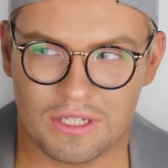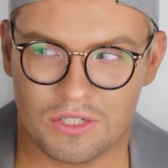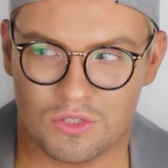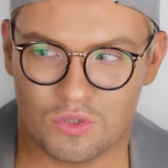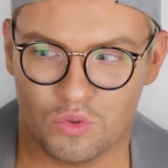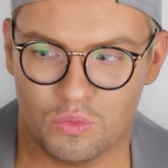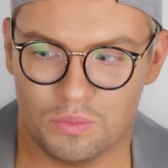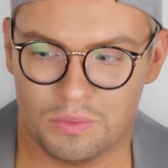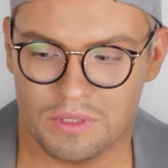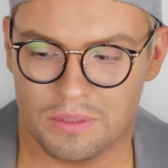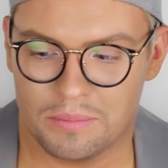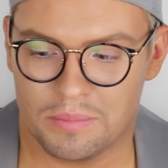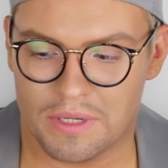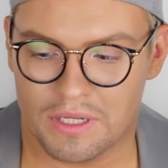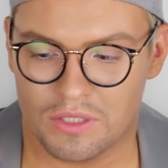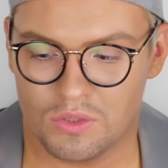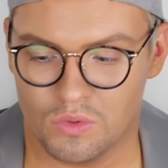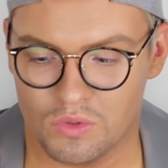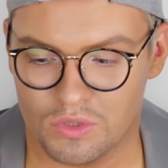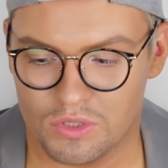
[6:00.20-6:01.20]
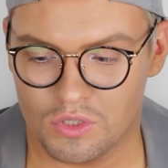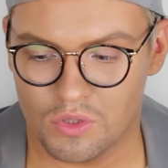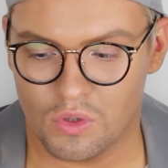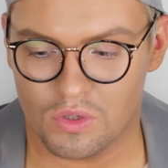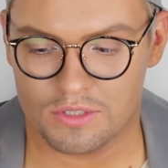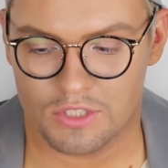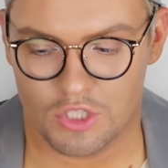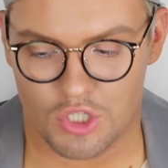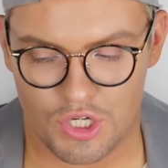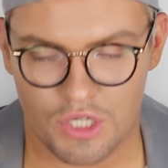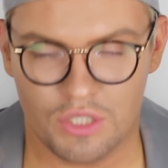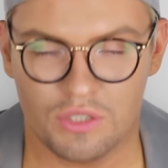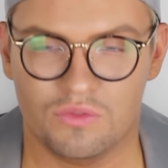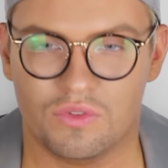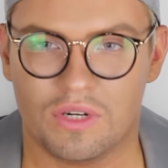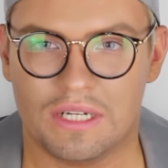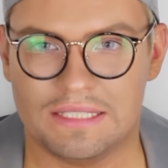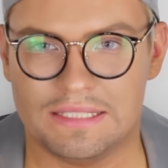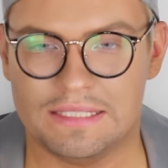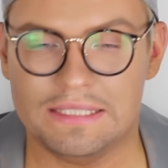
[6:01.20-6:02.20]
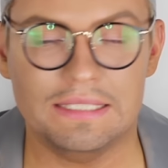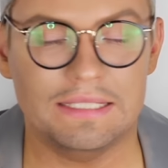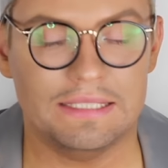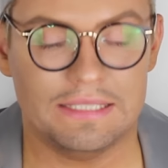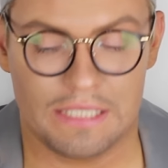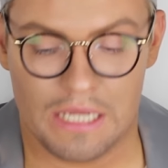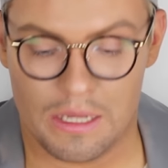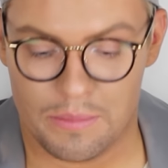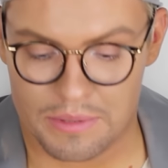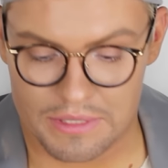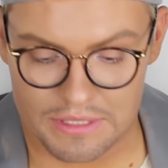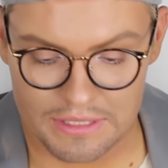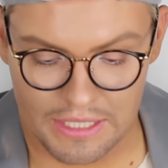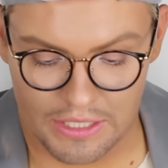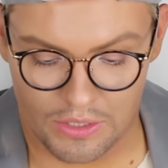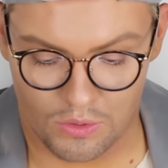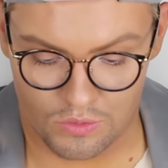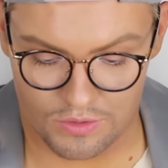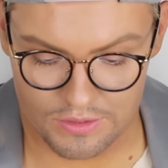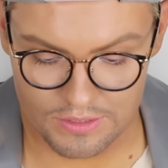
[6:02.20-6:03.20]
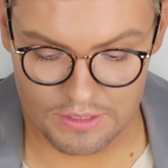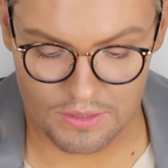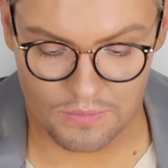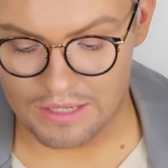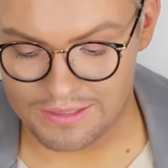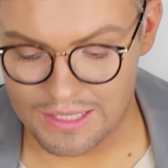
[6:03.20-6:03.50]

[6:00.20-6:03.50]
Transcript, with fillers: доступный продукт, но, к сожалению, в России не продается.